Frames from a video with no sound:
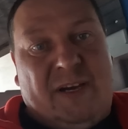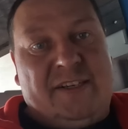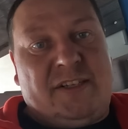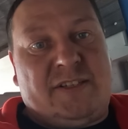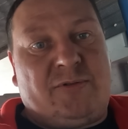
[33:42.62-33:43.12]

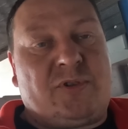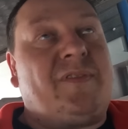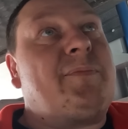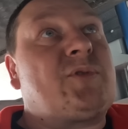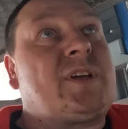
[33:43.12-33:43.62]
słuchajcie, za dużo
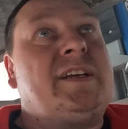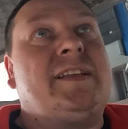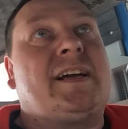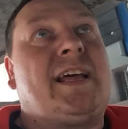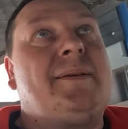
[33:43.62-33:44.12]
wam tutaj
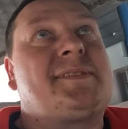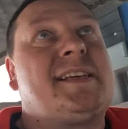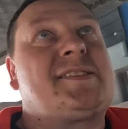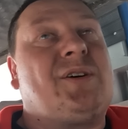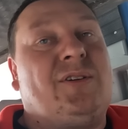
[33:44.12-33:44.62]
nie nagrałem z
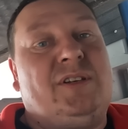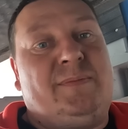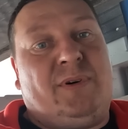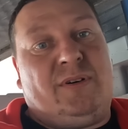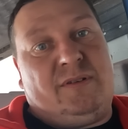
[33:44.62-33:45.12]
tej
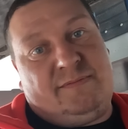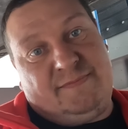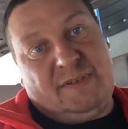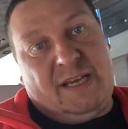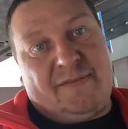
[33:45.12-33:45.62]
Skody, bo
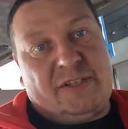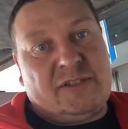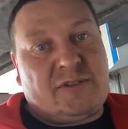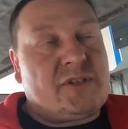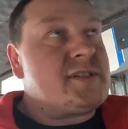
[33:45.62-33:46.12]
jak
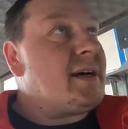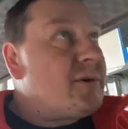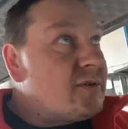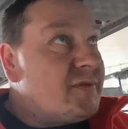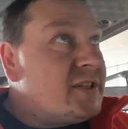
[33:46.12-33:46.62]
wiecie co się
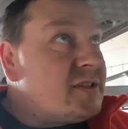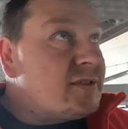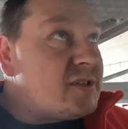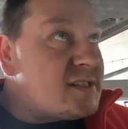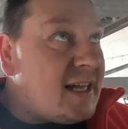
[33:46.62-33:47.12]
stało, to wiecie
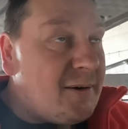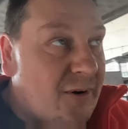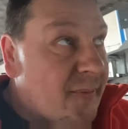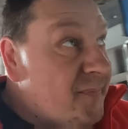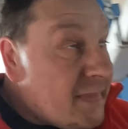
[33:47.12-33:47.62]
co się
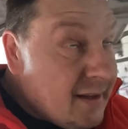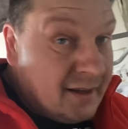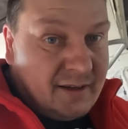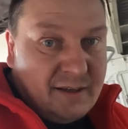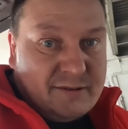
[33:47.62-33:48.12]
stało.
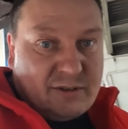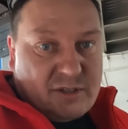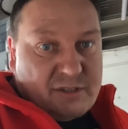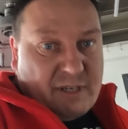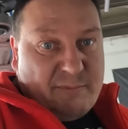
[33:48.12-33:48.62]

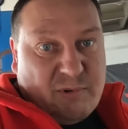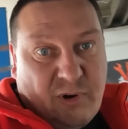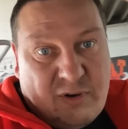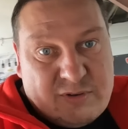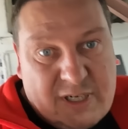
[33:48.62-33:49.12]
Troszeczkę
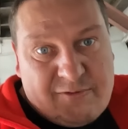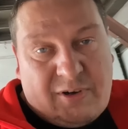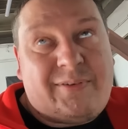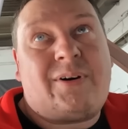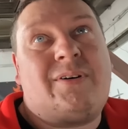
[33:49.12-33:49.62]
było
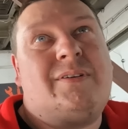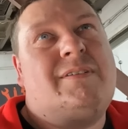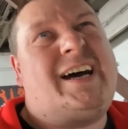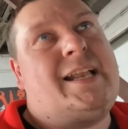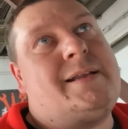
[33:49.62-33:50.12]
nerwowo,
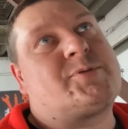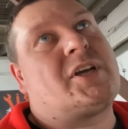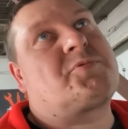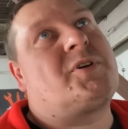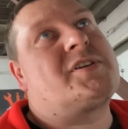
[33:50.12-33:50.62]
ale
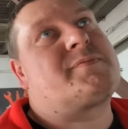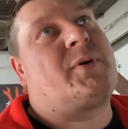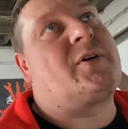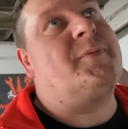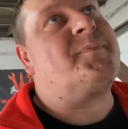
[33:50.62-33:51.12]
przeszło, jest
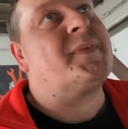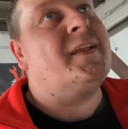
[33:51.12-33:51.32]
spoko.